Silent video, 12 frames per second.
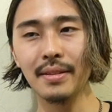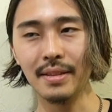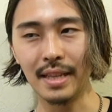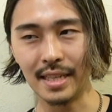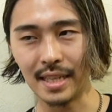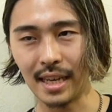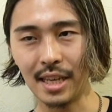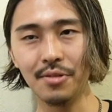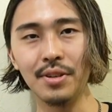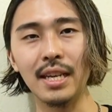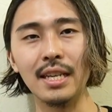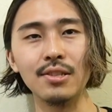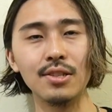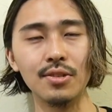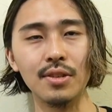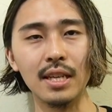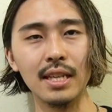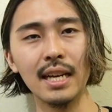デザインより芸術
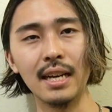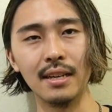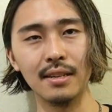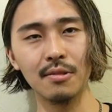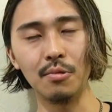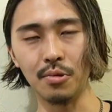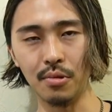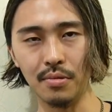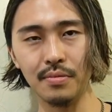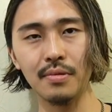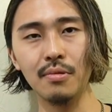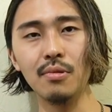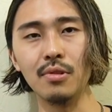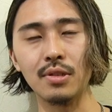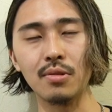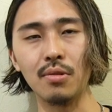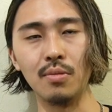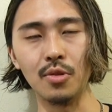よりなことを
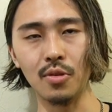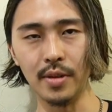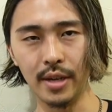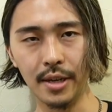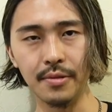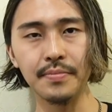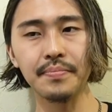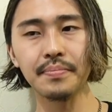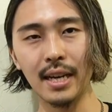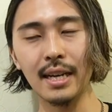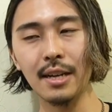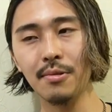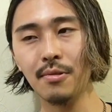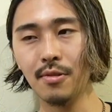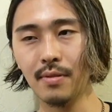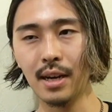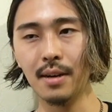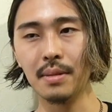すごく求められる海外の
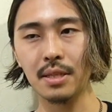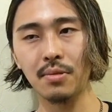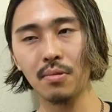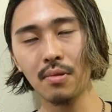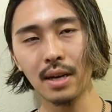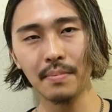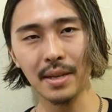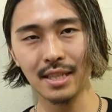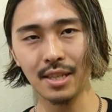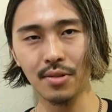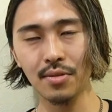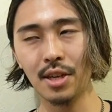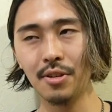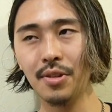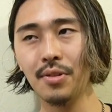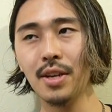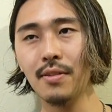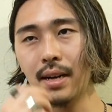方は、まあ、そこがめっちゃ強くなるっ
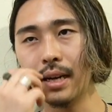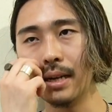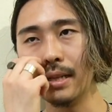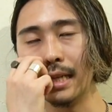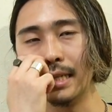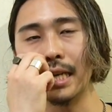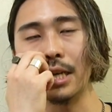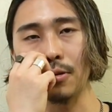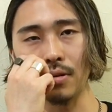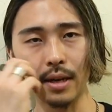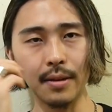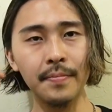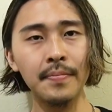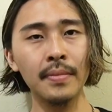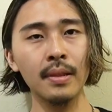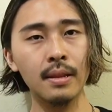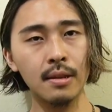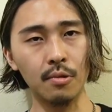ていうよりはデザインとか
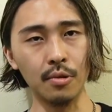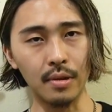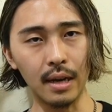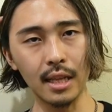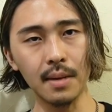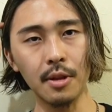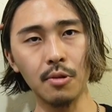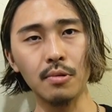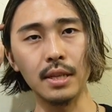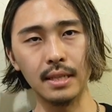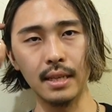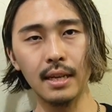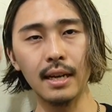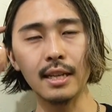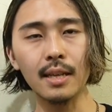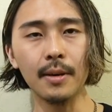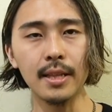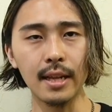こういう頭の方ですね
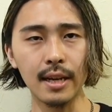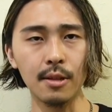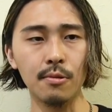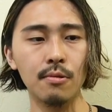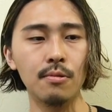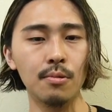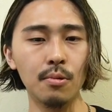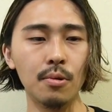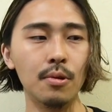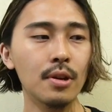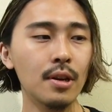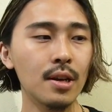頭の中の方を、